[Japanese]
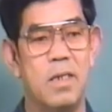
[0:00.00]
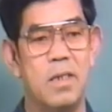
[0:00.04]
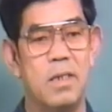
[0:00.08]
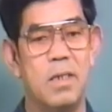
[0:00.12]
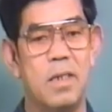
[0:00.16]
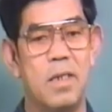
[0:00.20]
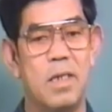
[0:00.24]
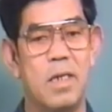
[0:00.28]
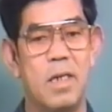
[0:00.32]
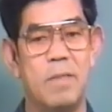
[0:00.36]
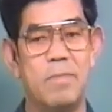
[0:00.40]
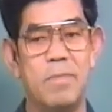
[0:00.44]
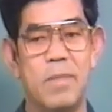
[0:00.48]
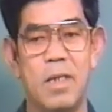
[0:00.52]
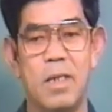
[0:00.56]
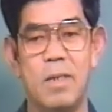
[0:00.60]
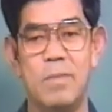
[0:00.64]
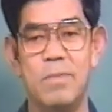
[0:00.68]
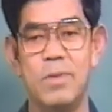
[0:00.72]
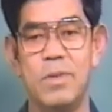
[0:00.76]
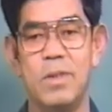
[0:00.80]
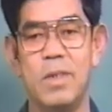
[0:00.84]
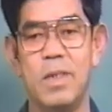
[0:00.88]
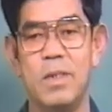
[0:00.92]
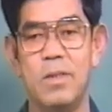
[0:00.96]
で、神が
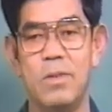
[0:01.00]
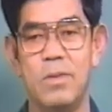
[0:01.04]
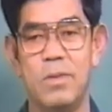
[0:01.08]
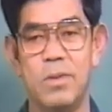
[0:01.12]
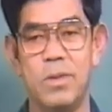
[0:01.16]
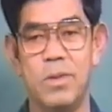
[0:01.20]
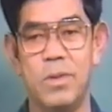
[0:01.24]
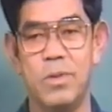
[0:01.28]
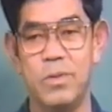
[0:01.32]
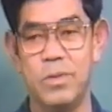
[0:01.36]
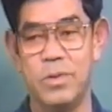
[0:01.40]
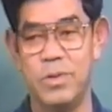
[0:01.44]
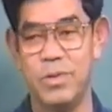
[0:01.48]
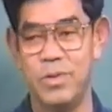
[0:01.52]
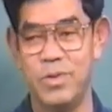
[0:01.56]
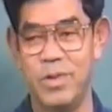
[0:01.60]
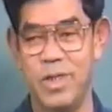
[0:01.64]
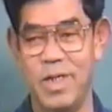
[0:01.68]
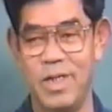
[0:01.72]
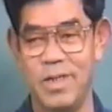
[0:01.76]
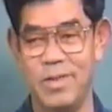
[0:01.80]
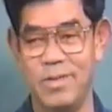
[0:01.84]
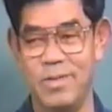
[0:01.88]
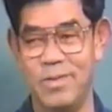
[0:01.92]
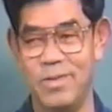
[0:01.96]
無限の供給
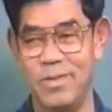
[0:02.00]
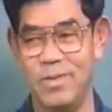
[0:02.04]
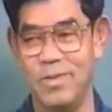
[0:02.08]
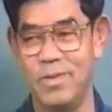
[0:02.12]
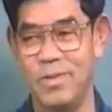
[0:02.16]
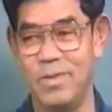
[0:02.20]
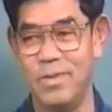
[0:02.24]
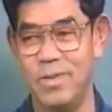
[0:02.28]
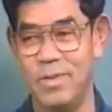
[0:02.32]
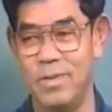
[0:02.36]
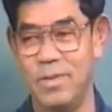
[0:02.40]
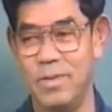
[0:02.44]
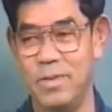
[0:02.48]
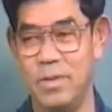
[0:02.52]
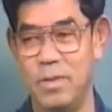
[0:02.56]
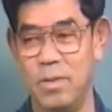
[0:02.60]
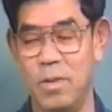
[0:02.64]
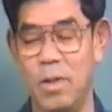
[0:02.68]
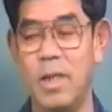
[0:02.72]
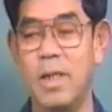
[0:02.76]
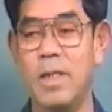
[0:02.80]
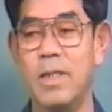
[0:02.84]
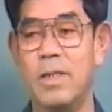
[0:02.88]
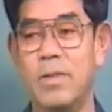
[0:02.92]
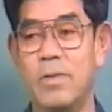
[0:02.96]
であると
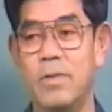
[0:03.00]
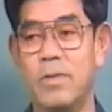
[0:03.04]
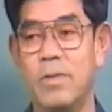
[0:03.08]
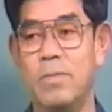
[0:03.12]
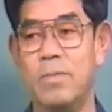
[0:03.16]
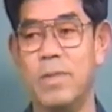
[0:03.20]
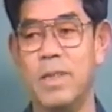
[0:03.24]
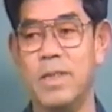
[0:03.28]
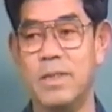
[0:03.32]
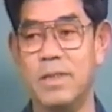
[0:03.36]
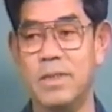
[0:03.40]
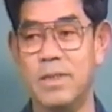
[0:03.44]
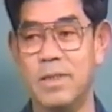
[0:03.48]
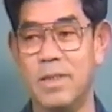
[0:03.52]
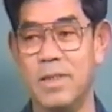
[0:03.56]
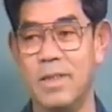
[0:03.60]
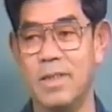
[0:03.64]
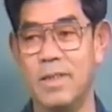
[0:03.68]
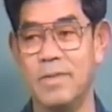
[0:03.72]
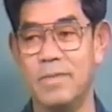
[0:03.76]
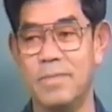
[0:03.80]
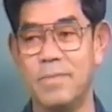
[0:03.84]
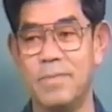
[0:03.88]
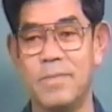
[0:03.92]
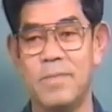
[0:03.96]
言われておりまし
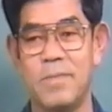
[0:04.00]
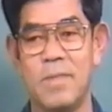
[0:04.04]
て、